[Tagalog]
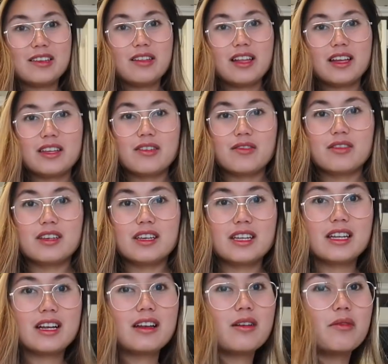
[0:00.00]
Yun lang yung
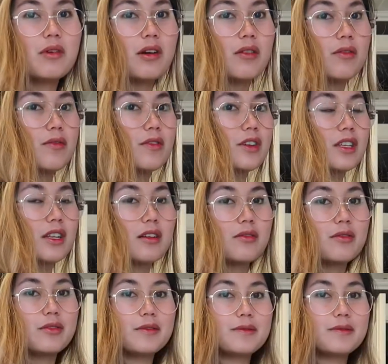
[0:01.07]
ginagawa ko for now.